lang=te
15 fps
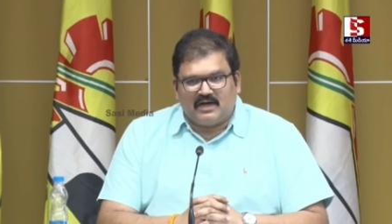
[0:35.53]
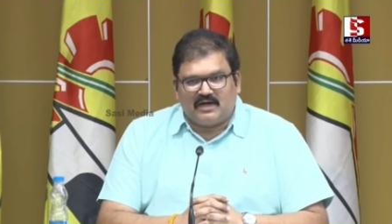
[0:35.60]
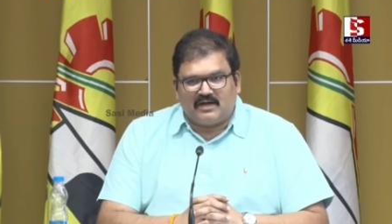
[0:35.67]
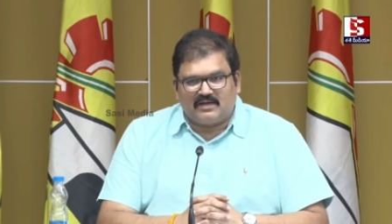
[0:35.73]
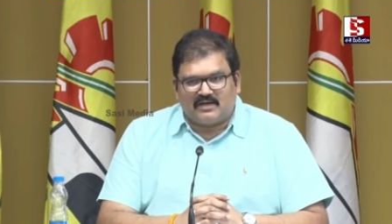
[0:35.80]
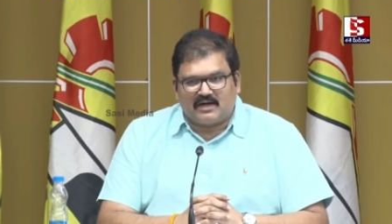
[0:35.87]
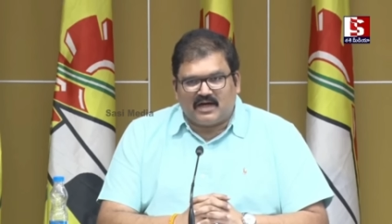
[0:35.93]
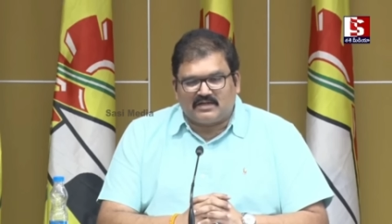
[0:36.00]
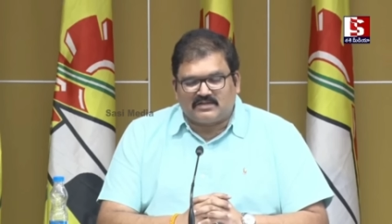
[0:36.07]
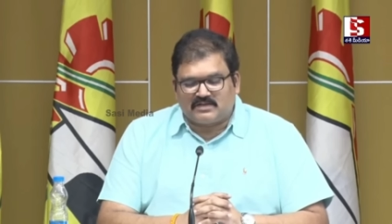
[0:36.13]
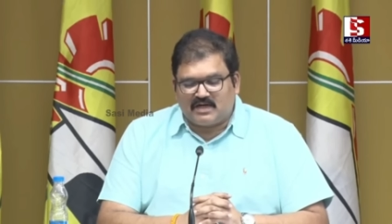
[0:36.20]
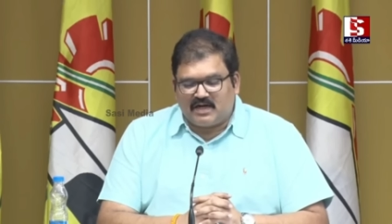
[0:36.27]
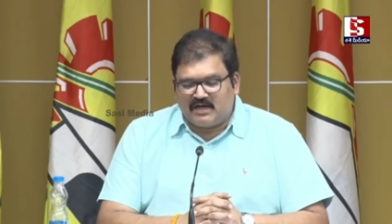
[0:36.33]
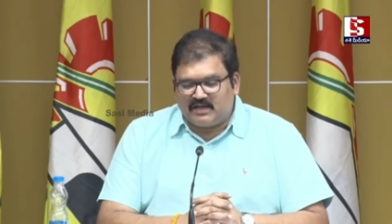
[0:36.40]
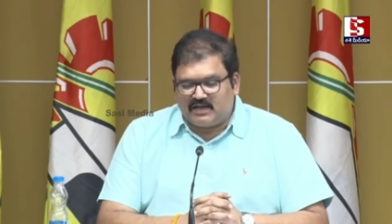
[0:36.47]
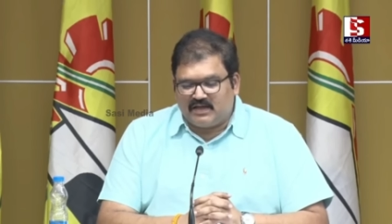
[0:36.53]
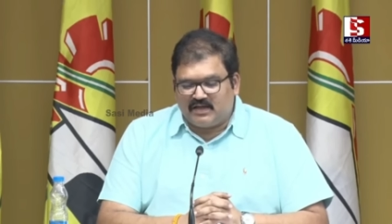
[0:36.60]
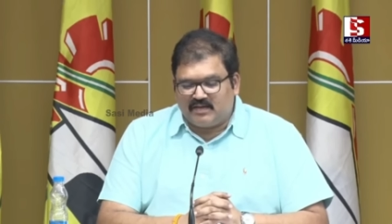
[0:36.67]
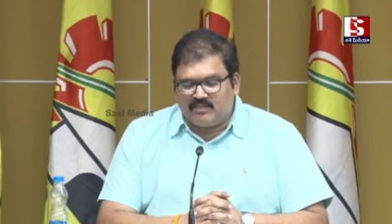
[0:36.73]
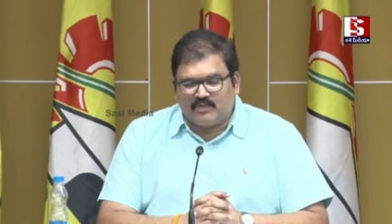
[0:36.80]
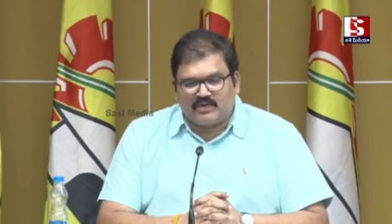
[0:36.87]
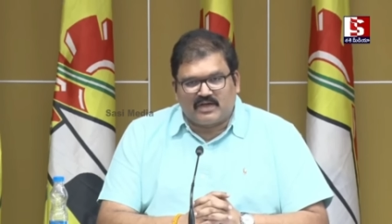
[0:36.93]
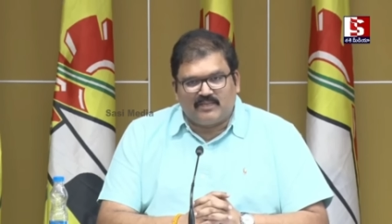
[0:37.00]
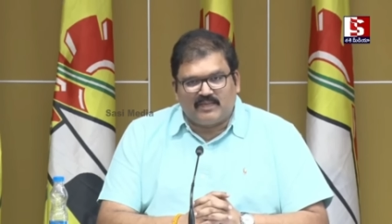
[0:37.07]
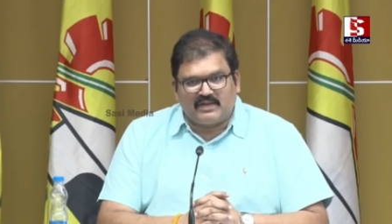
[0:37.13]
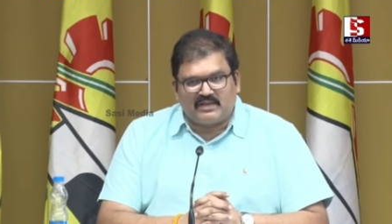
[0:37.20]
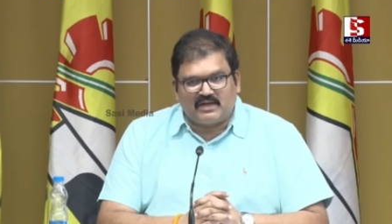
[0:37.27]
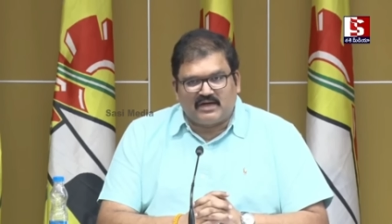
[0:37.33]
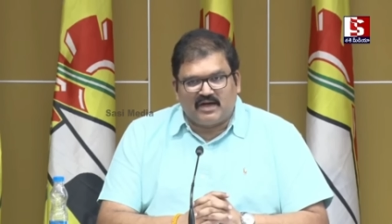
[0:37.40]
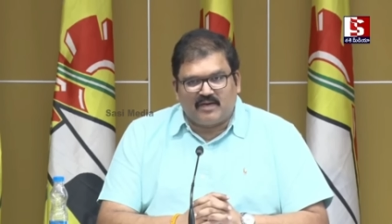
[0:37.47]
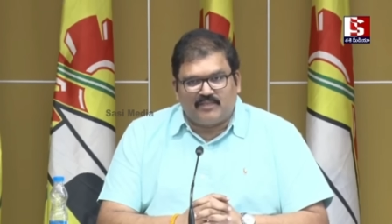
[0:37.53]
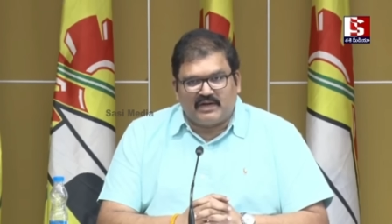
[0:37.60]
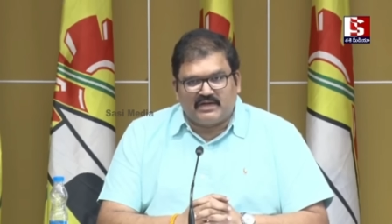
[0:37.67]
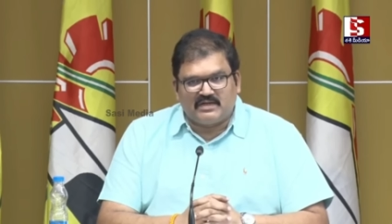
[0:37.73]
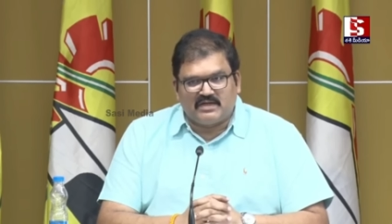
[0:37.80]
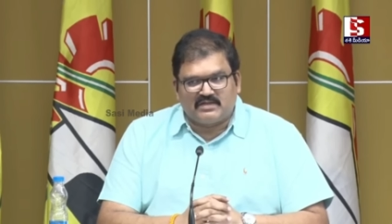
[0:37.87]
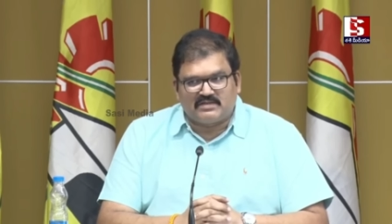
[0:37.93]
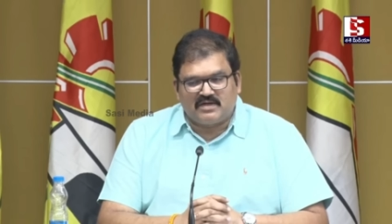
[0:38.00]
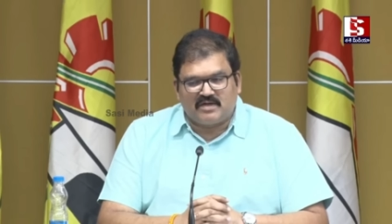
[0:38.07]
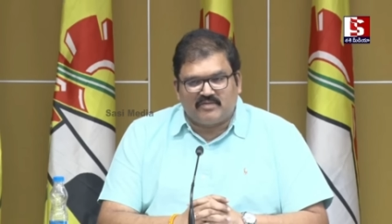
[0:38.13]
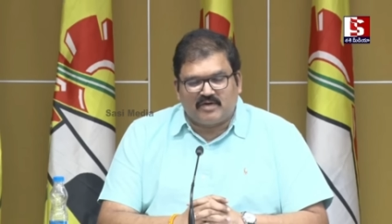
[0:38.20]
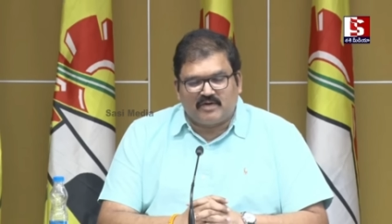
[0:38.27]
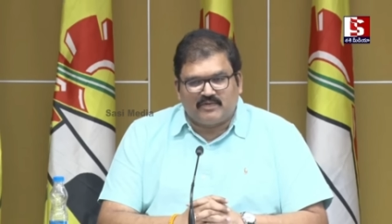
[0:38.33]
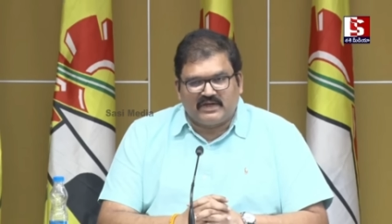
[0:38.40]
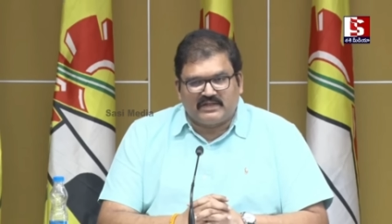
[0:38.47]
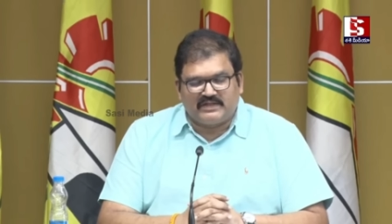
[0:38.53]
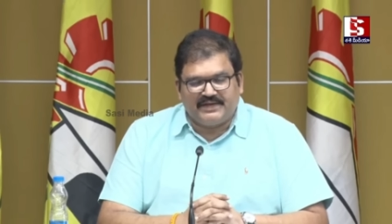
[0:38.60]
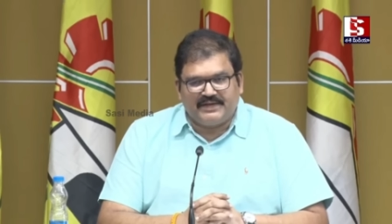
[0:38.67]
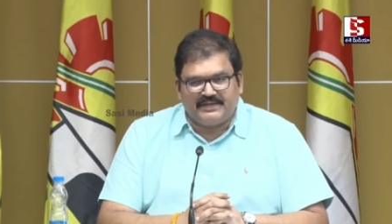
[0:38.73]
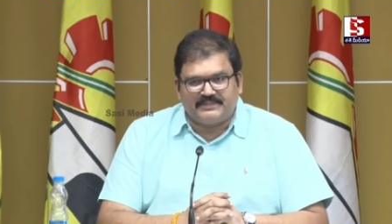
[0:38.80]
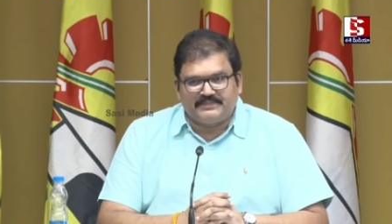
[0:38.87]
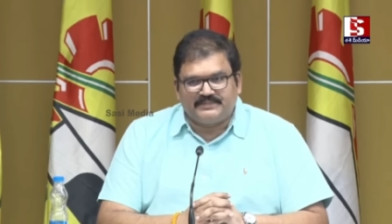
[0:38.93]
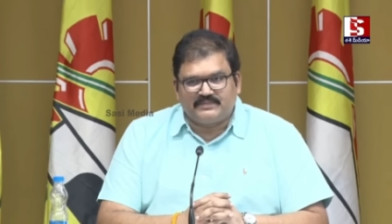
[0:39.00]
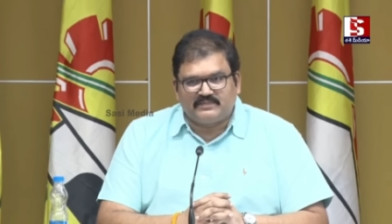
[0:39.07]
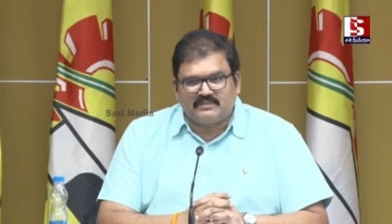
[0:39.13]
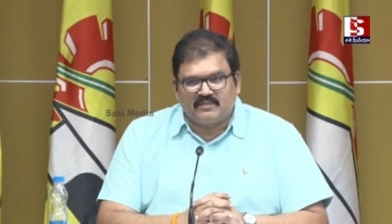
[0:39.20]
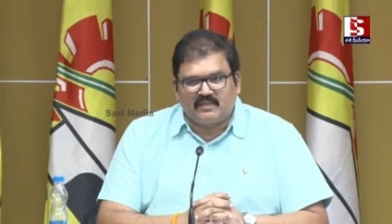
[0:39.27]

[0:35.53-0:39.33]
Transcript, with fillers: ఒక రాష్ట్రానికి ముఖ్యమంత్రిగా పనిచేసినటువంటి వ్యక్తి